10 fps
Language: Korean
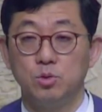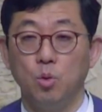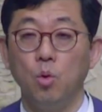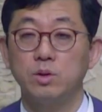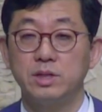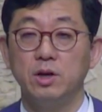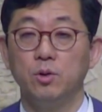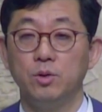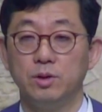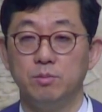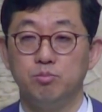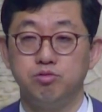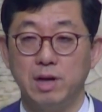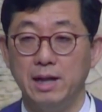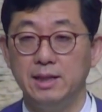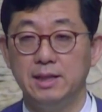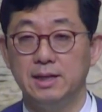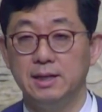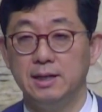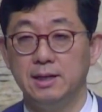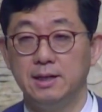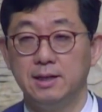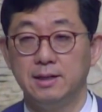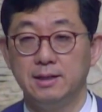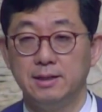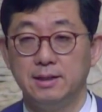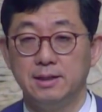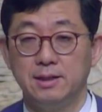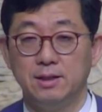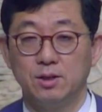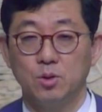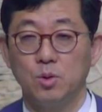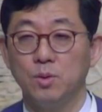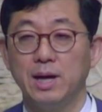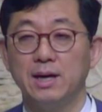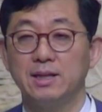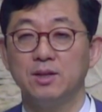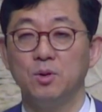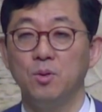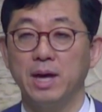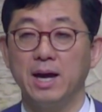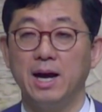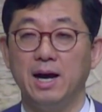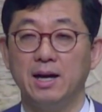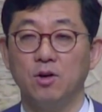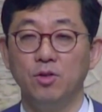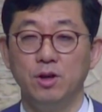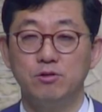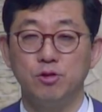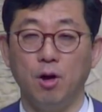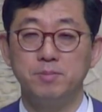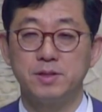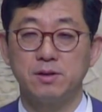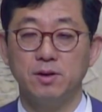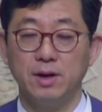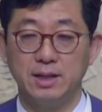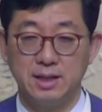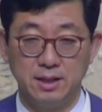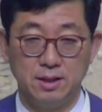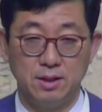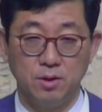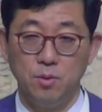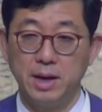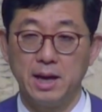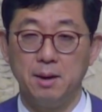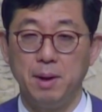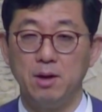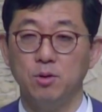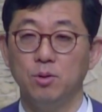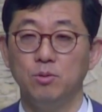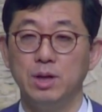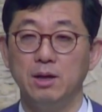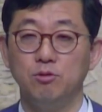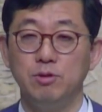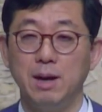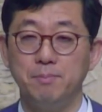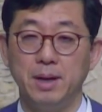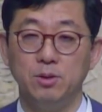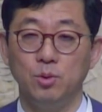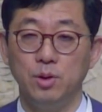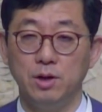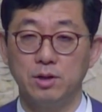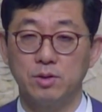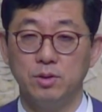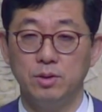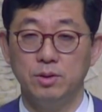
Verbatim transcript: 옥죄어오는 불안들, 코로나 같은 홍해가 건널 수 없을 것 같은 홍해가 바로 우리의 눈앞에 놓여 있고,